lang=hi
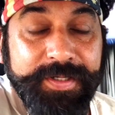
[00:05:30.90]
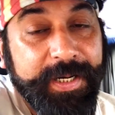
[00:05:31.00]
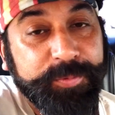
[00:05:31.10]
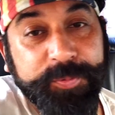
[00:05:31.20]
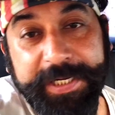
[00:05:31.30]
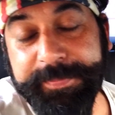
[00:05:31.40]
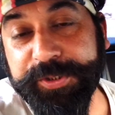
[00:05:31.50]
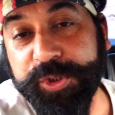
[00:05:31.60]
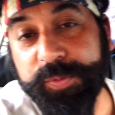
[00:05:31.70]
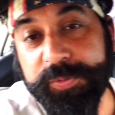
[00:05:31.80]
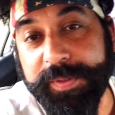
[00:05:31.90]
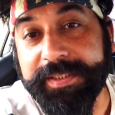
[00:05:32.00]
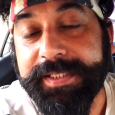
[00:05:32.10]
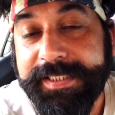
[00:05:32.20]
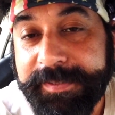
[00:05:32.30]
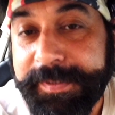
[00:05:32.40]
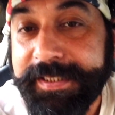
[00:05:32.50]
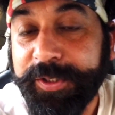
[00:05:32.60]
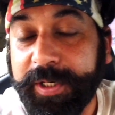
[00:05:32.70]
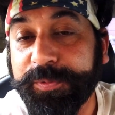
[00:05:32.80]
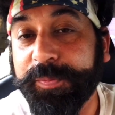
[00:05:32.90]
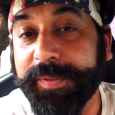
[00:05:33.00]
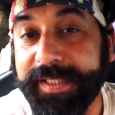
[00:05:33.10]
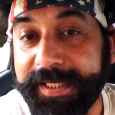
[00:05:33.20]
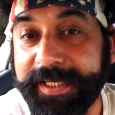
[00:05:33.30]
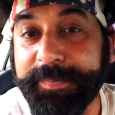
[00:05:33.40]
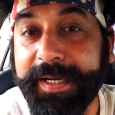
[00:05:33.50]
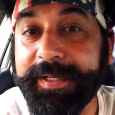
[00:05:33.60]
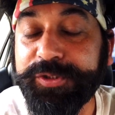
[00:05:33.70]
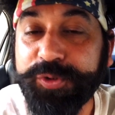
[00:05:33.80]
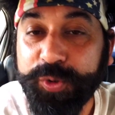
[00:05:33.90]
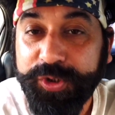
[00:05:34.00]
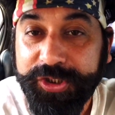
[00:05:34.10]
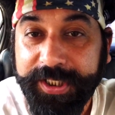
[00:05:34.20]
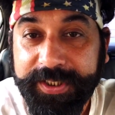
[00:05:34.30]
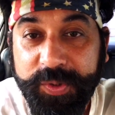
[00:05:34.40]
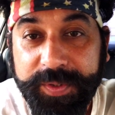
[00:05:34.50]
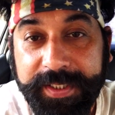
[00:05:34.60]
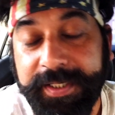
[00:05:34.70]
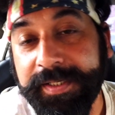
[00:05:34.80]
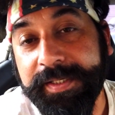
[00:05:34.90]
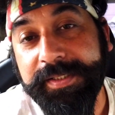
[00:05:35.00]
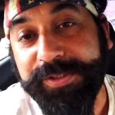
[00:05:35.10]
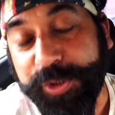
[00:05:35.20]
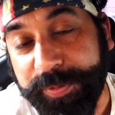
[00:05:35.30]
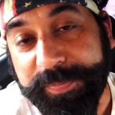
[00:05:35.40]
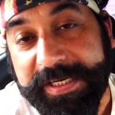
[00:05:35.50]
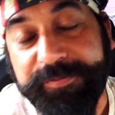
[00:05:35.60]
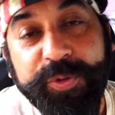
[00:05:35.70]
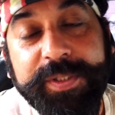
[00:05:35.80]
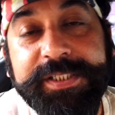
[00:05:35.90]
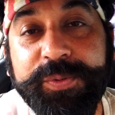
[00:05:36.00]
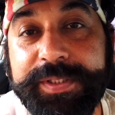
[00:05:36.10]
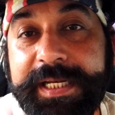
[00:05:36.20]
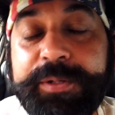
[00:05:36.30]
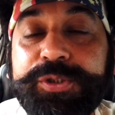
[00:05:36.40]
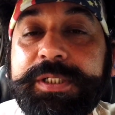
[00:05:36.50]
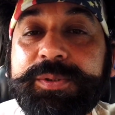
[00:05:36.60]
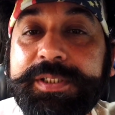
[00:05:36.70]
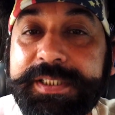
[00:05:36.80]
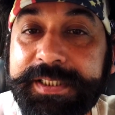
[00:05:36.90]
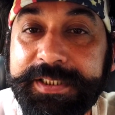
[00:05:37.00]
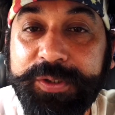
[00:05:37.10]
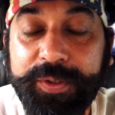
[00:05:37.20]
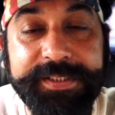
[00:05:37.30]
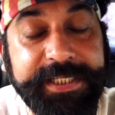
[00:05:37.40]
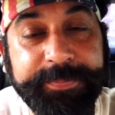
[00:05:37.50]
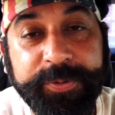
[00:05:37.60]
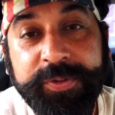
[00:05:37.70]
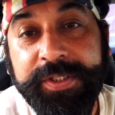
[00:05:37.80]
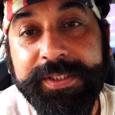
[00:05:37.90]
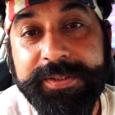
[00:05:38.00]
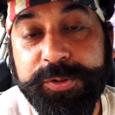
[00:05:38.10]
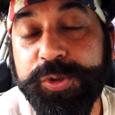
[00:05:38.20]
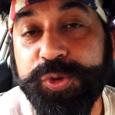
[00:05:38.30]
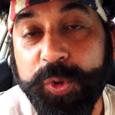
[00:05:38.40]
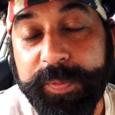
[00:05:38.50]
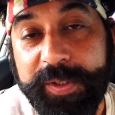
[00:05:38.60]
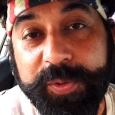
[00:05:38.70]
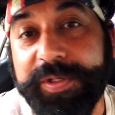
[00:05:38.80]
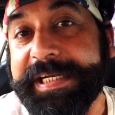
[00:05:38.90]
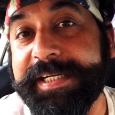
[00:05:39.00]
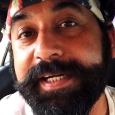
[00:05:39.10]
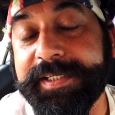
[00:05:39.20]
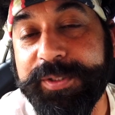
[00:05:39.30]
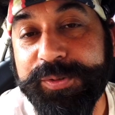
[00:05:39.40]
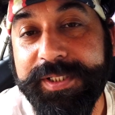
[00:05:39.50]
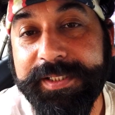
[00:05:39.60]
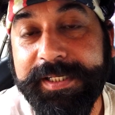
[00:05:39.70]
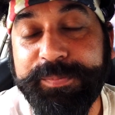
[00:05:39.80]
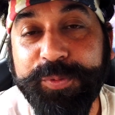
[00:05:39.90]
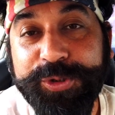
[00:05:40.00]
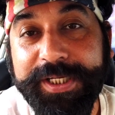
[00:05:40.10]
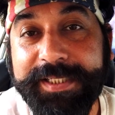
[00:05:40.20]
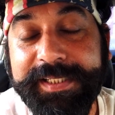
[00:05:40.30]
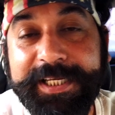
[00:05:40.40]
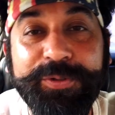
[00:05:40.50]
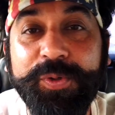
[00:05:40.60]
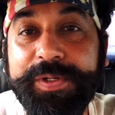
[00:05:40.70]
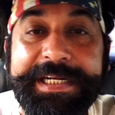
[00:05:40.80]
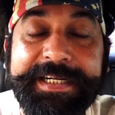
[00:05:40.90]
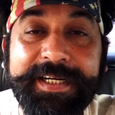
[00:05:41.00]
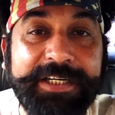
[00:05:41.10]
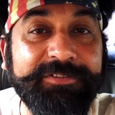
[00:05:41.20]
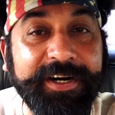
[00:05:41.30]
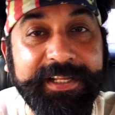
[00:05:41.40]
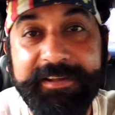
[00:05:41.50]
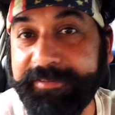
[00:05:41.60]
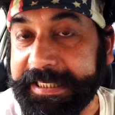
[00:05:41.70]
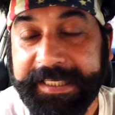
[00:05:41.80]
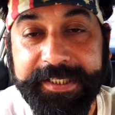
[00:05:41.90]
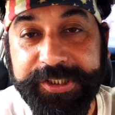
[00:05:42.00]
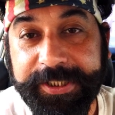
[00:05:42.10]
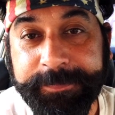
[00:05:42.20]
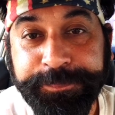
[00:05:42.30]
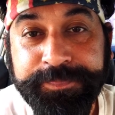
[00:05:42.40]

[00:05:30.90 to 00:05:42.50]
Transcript: आप लोग मेरी बातों को बहुत मानते हैं समझते हैं और आपको पता है कि मैं कोशिश करता हूं कि जो भी मेरे व्यूअर्स हैं उनके लिए कुछ ना कुछ अच्छे से अच्छी नॉलेज दे पाऊं दोस्तों जो भी लोग क्रेडिट कार्ड यूज करते हैं मुझे लगता है कि उनको क्रेडिट कार्ड फाड़ के फेंक देना चाहिए